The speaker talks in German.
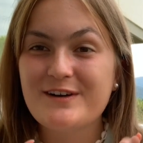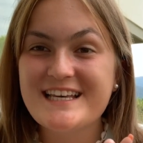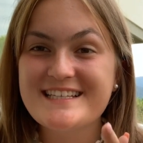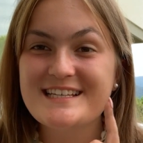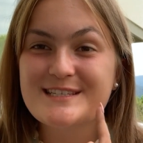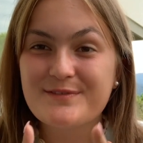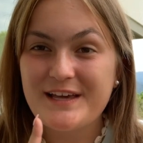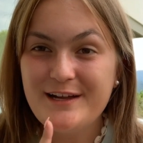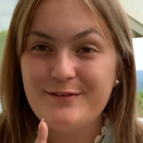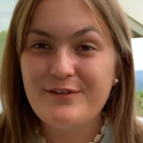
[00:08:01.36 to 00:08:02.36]
vergesst jetzt auf
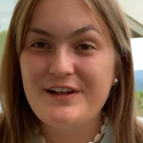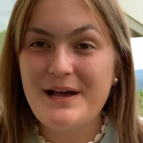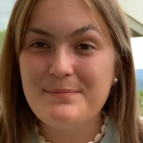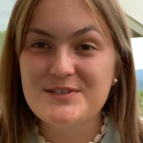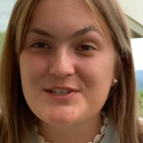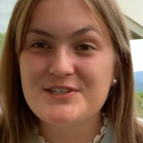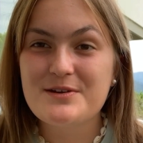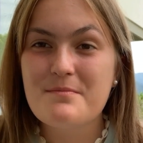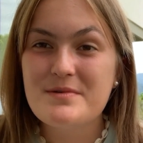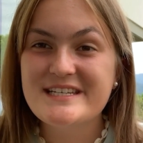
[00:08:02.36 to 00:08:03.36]
keinen Fall
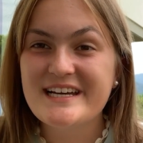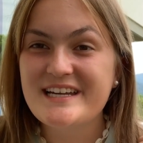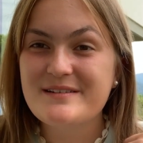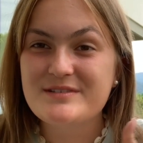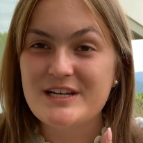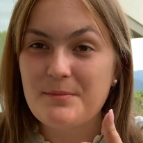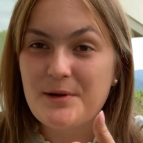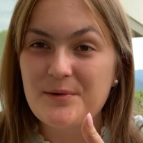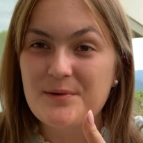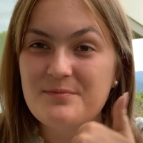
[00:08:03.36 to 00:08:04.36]
abzustimmen mit einem Daumen
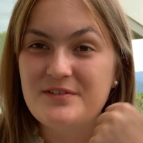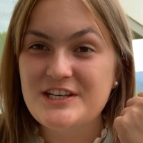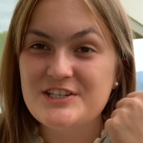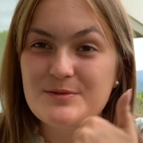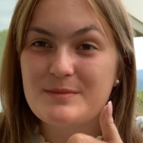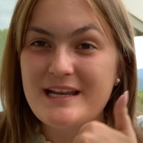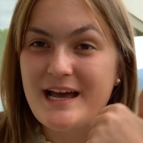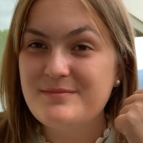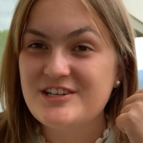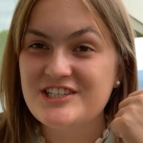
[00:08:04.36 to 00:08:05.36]
nach oben, wenn ihr schon mal in
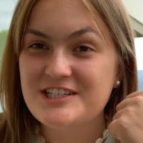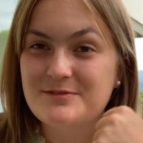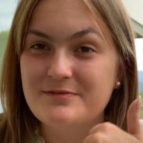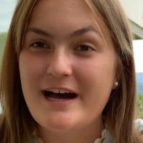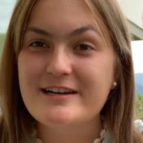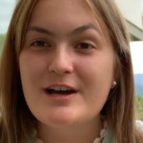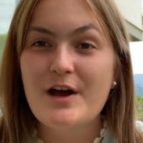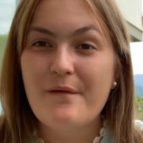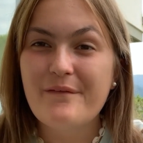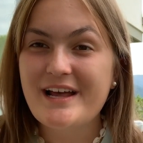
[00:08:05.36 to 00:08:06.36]
einem der Städte wart.
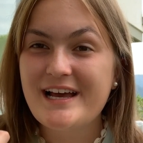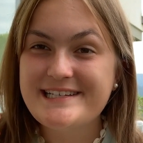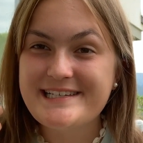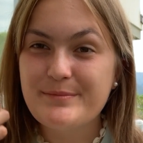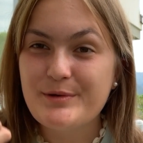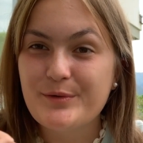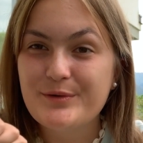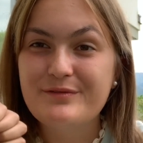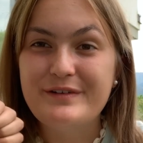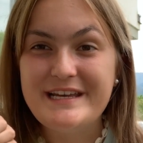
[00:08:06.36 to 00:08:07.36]
Oder einen Daumen nach
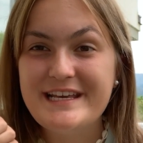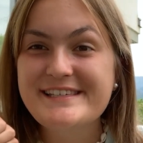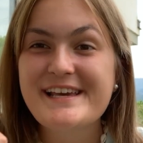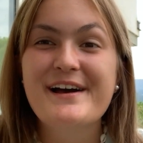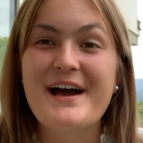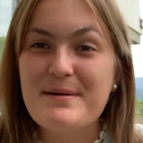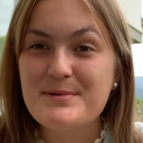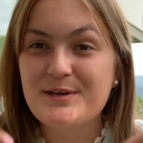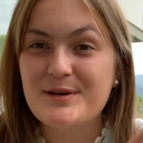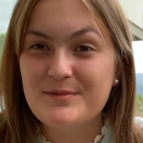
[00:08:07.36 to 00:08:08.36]
unten, wenn nicht.
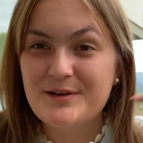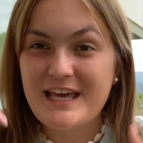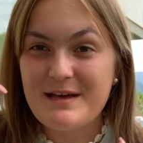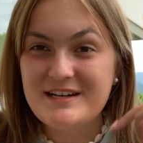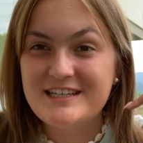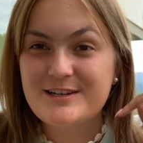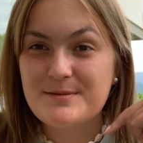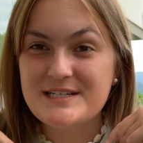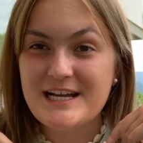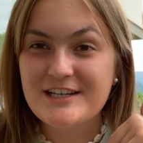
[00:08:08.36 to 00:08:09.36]
Aber ihr könnt mir auch gerne mal in die
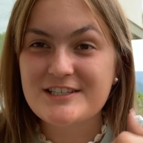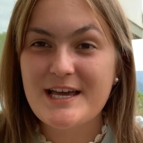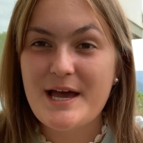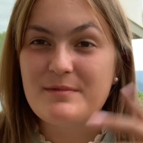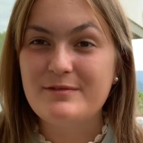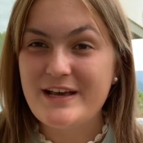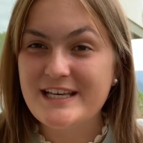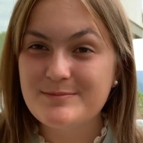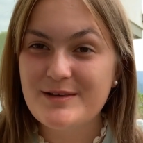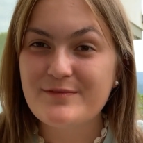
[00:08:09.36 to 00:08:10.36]
Kommentare schreiben, in
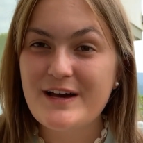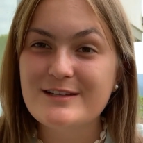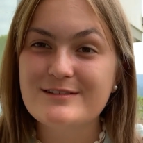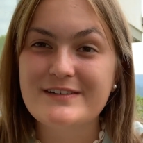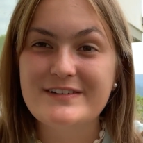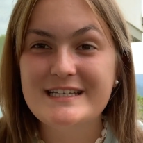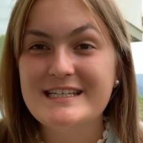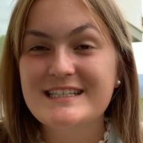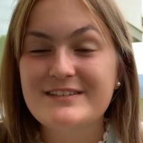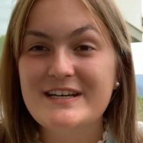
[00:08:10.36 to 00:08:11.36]
welchem ihr wart. Oder wenn
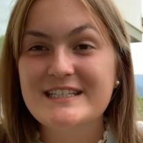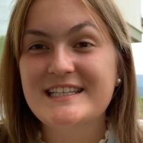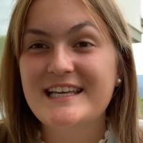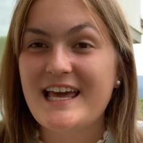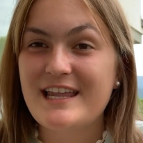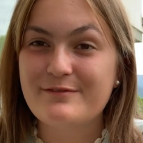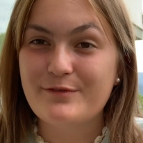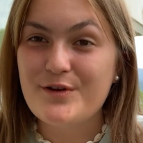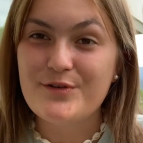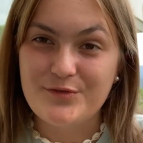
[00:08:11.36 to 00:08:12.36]
nicht, in welchen ihr gerne
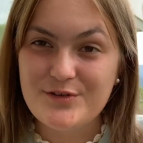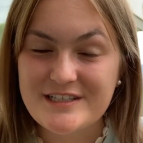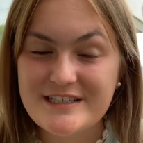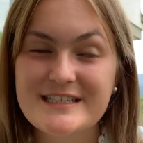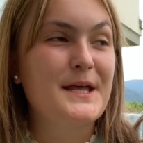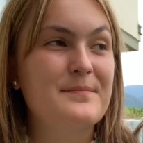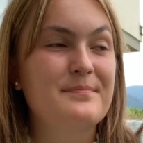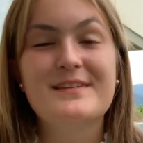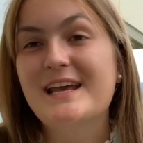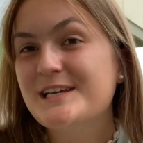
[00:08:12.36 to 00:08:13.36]
wollen würdet.
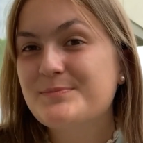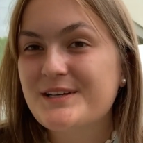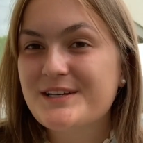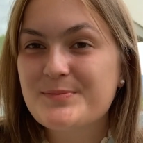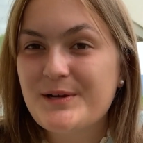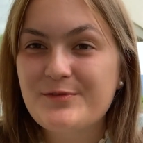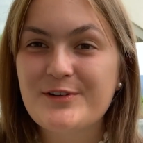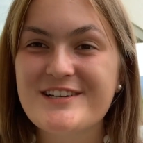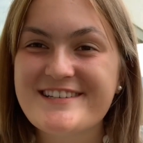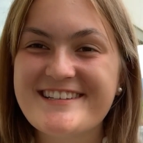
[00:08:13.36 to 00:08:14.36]
Ja, ich bin gespannt
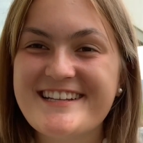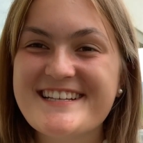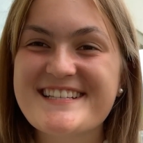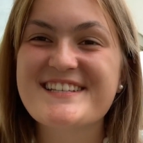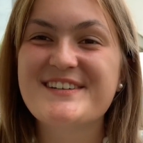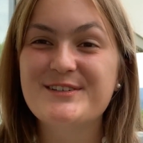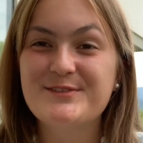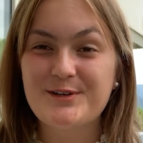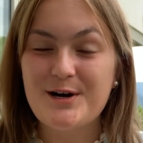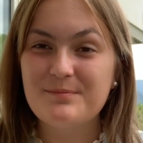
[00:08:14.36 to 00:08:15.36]
von euch zu lesen
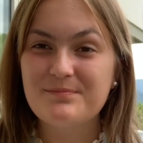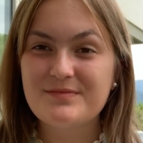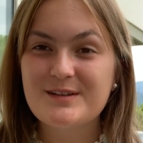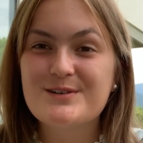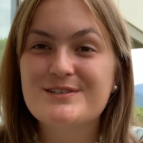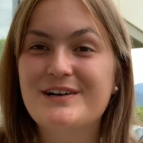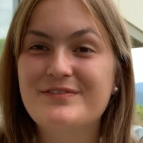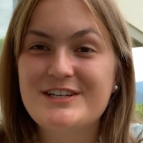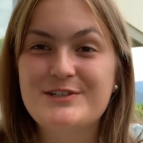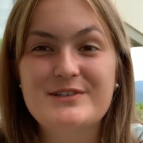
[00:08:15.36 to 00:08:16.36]
und wo, und
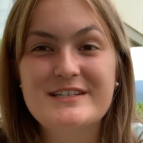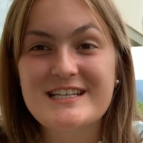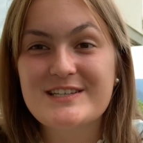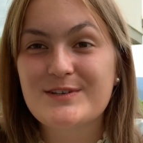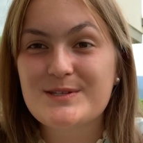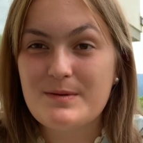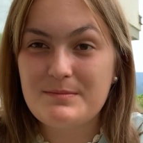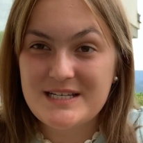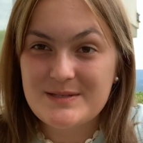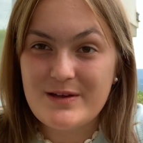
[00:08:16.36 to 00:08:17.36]
hoffe natürlich, dass wir uns
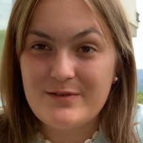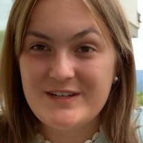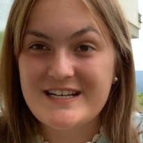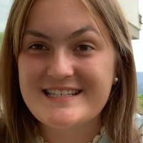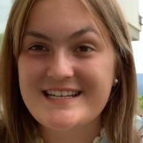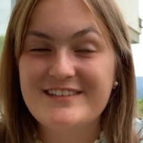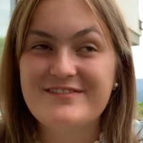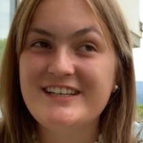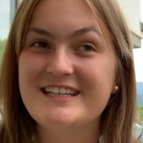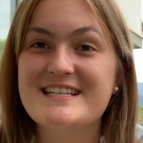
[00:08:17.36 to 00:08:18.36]
beim nächsten Mal
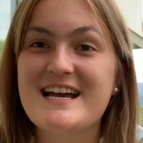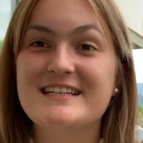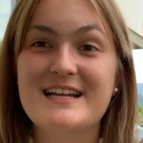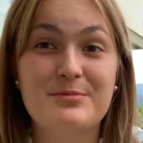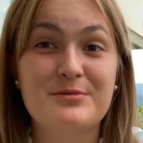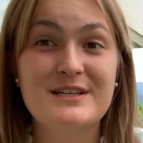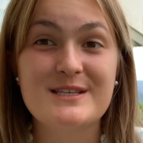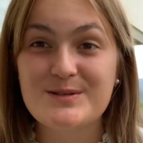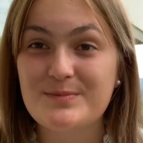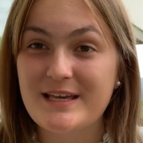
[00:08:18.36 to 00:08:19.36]
wiedersehen. Wie gesagt,
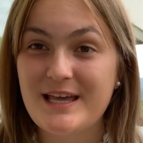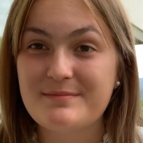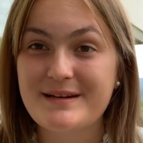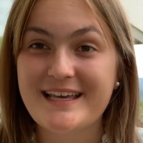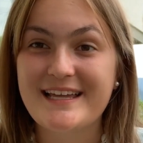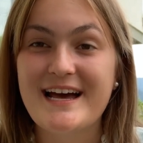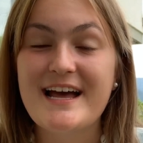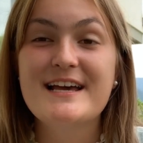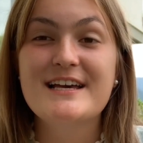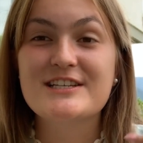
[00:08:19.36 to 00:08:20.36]
abonniert super gerne meinen
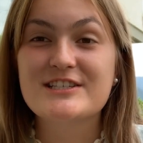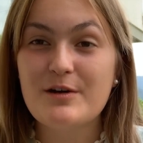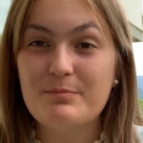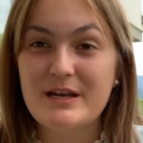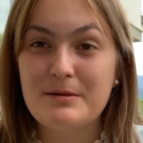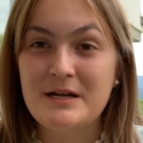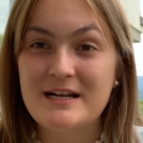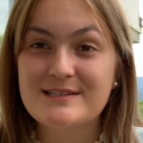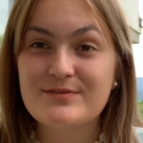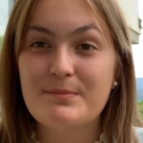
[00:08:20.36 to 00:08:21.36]
Kanal, schaut bei der
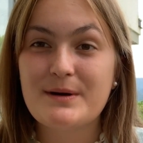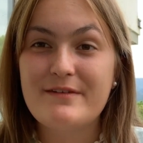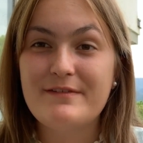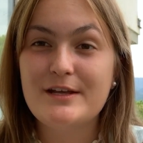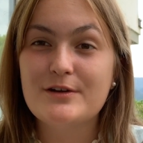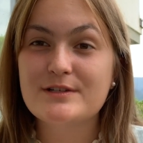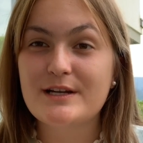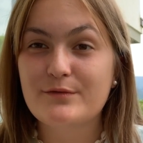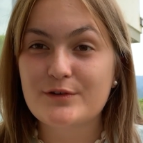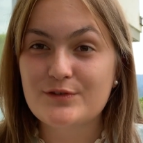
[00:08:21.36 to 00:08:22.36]
Playlist vorbei. Wenn ihr
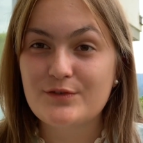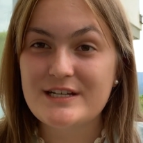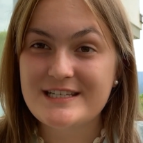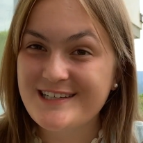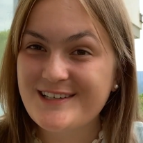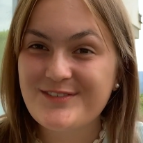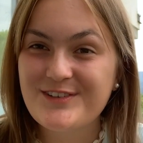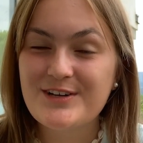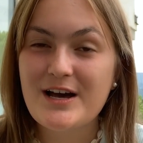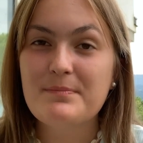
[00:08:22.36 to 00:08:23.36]
irgendeinen Wunsch für ein
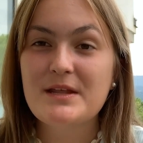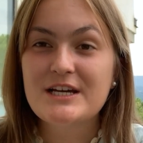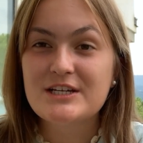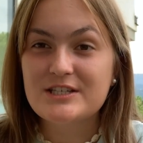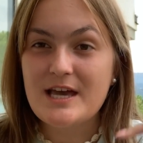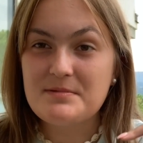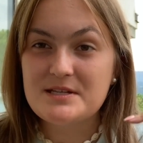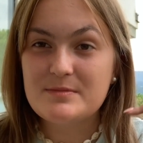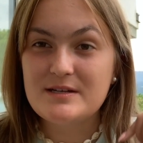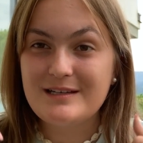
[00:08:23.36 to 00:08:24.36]
TikTok-Video habt, schreibt
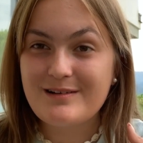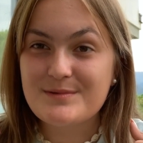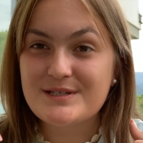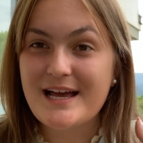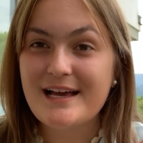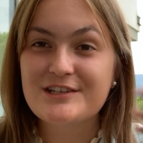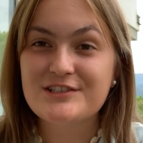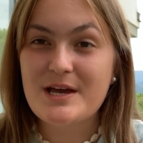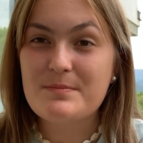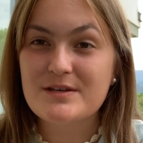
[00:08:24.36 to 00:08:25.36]
es mir in die Kommentare,
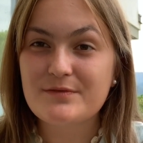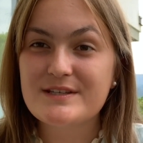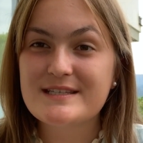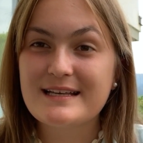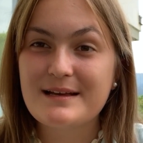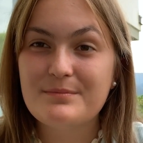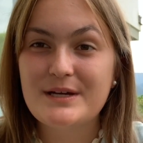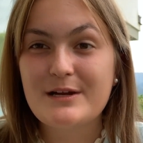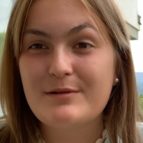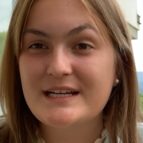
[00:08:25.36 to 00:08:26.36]
schreibt mich auf Instagram
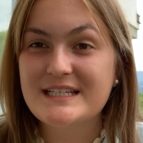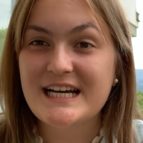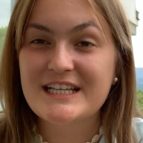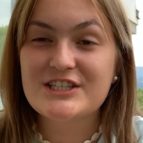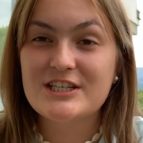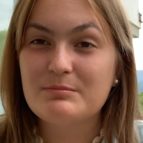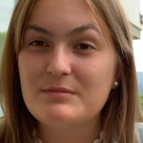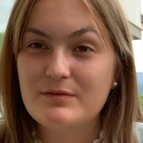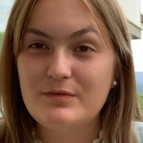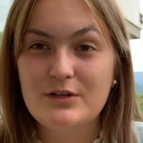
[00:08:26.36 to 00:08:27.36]
per Direct an, schickt
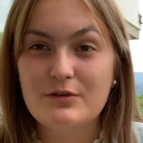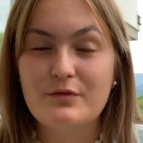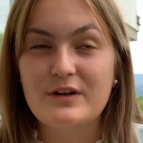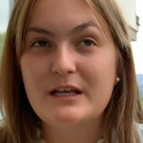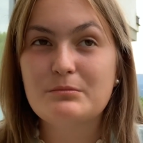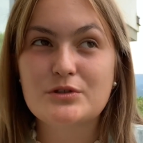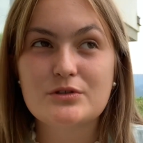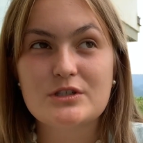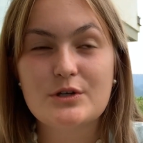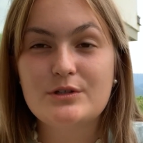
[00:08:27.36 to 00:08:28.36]
mir ein Video, verlinkt mich
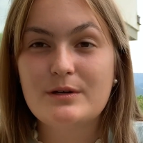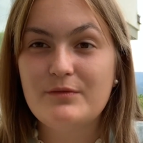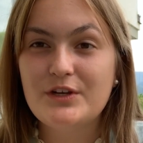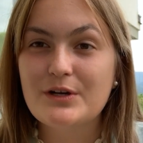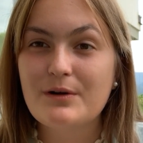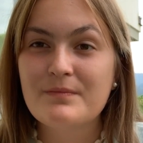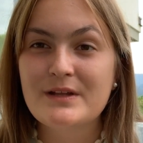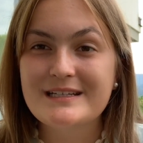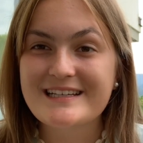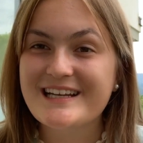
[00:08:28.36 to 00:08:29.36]
unter irgendeinem Video.
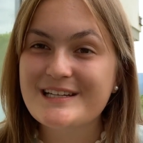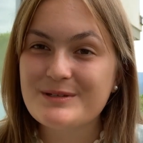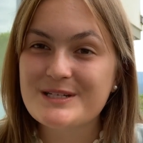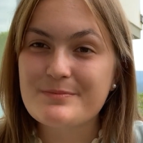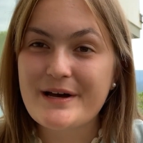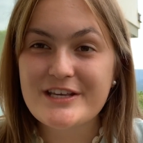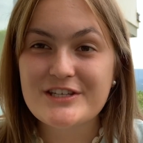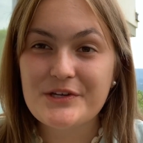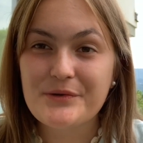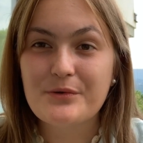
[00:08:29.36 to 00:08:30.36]
Dann kann ich mir das mal
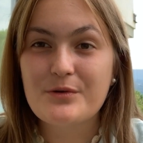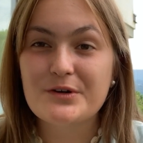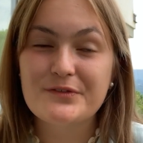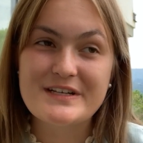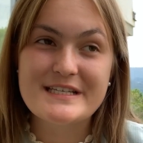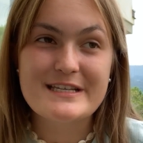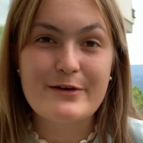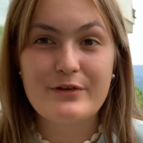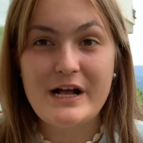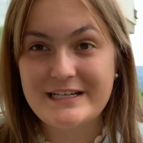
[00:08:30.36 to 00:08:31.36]
anschauen und gucken, was es da
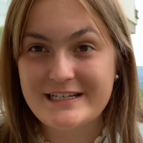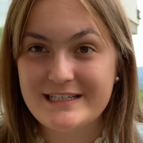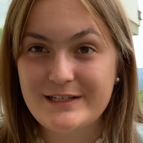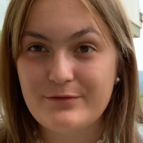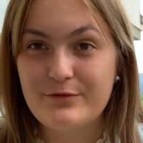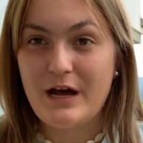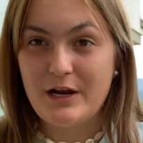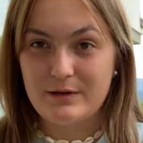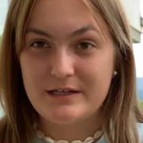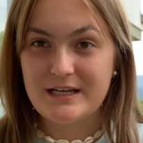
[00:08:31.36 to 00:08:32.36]
für Alternativen für
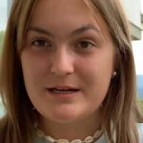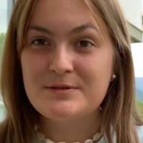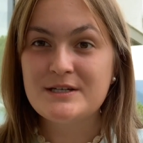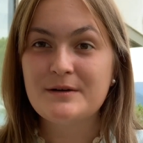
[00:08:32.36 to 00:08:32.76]
Android gibt.